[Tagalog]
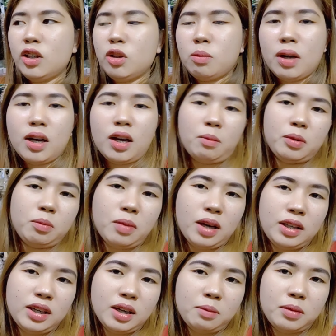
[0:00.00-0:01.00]
yung mga
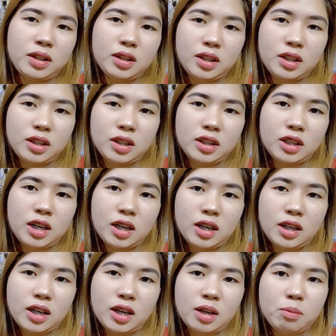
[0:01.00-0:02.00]
kapitbahay namin hindi na nila
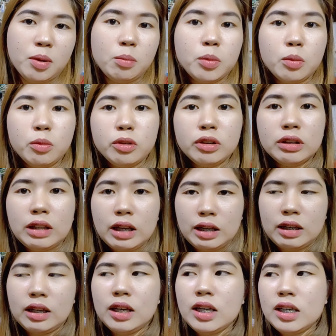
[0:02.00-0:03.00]
kailangan pang
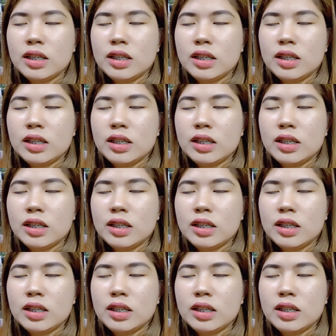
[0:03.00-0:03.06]
pumunta